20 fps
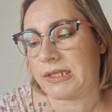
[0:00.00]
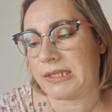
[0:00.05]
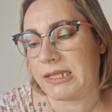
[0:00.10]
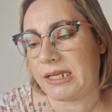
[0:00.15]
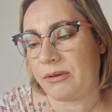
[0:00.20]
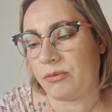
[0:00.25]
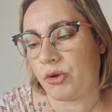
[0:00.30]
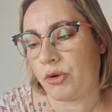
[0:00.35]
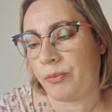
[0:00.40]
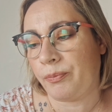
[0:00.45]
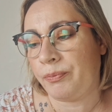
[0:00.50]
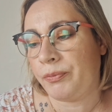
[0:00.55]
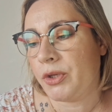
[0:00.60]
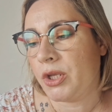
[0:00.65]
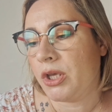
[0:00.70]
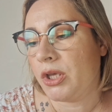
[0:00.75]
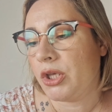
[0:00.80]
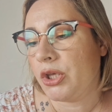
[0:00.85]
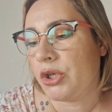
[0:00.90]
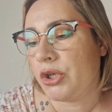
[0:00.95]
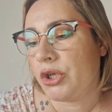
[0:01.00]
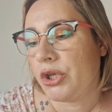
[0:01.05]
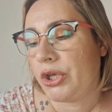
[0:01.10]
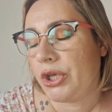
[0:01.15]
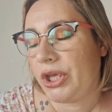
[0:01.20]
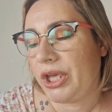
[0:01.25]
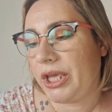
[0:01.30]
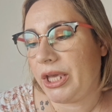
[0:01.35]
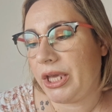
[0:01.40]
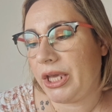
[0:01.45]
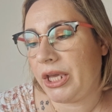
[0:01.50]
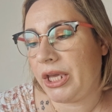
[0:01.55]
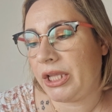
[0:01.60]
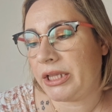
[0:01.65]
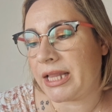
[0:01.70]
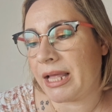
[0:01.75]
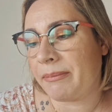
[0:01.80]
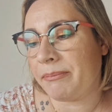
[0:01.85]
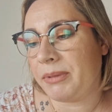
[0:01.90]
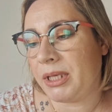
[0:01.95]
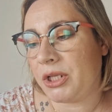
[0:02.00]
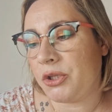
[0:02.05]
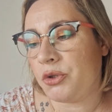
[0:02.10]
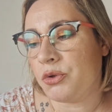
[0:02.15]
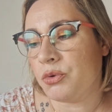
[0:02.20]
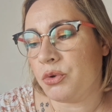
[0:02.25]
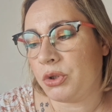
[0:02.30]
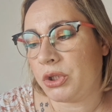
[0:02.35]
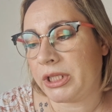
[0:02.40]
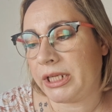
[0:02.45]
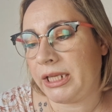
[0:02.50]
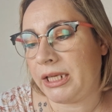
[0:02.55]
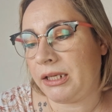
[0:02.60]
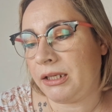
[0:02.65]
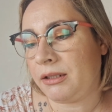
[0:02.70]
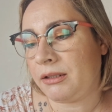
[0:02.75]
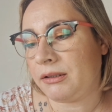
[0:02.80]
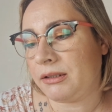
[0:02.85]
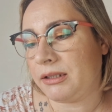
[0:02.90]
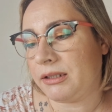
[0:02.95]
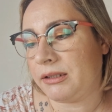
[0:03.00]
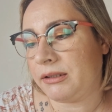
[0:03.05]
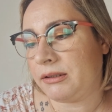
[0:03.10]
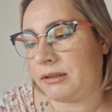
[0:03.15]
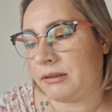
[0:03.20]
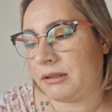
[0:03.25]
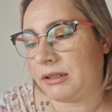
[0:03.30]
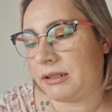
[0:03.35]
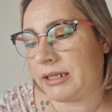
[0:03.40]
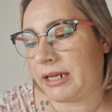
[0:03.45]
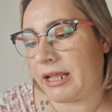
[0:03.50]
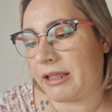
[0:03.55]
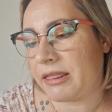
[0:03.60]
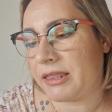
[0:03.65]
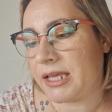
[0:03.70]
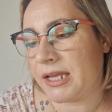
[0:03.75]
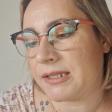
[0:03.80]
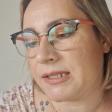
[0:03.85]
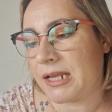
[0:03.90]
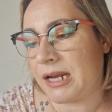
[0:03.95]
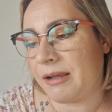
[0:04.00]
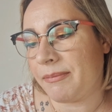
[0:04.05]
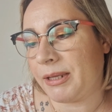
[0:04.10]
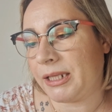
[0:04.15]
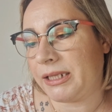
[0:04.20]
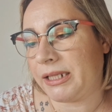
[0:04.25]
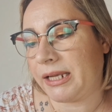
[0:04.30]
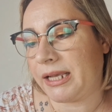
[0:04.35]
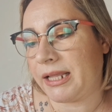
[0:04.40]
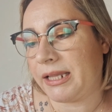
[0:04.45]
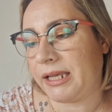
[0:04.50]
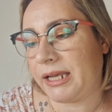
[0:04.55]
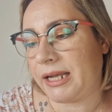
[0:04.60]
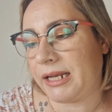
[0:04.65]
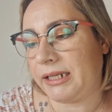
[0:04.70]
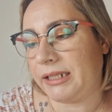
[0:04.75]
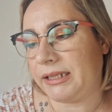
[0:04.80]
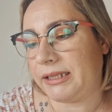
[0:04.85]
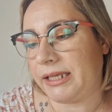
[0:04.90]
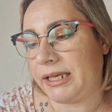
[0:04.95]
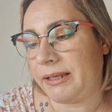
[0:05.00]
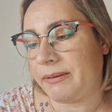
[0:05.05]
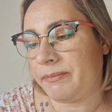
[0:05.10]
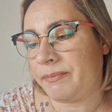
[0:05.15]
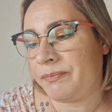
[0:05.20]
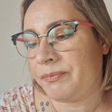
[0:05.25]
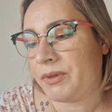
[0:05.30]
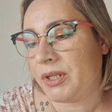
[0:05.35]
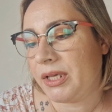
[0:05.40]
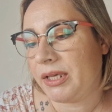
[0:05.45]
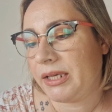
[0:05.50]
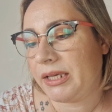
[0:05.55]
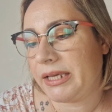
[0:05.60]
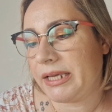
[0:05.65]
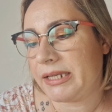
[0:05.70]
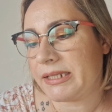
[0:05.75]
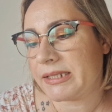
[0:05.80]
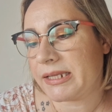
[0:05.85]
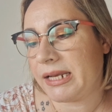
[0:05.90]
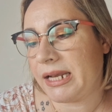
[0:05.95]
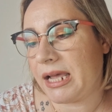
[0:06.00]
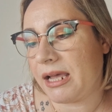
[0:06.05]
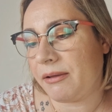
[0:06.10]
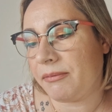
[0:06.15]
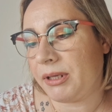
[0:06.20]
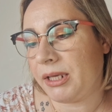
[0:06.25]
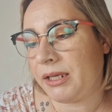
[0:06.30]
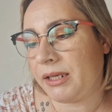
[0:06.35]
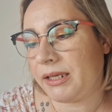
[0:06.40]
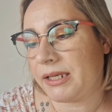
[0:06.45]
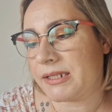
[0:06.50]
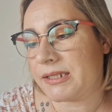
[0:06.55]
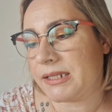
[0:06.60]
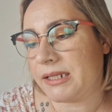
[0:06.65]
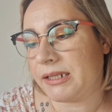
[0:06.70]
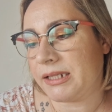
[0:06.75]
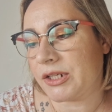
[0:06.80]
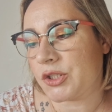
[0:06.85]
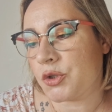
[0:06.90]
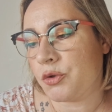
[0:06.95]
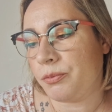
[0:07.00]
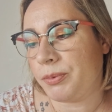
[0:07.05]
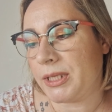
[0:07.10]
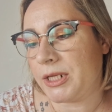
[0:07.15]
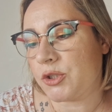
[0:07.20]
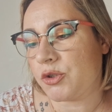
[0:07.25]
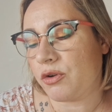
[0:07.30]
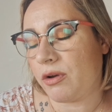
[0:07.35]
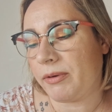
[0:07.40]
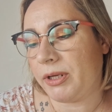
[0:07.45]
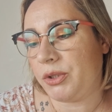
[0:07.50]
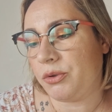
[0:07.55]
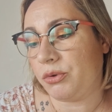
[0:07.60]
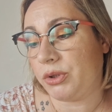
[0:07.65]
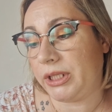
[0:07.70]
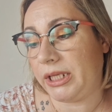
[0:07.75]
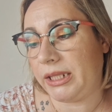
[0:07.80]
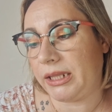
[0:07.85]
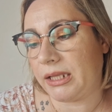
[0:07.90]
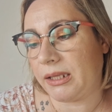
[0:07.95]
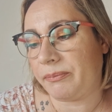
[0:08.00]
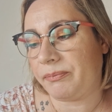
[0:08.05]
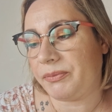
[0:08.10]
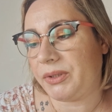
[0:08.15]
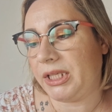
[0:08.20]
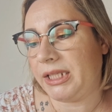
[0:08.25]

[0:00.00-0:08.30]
sebo. Eh, también nutre mm, gracias a la manteca de karité, que es clave que sientas tu piel suave y nutrida.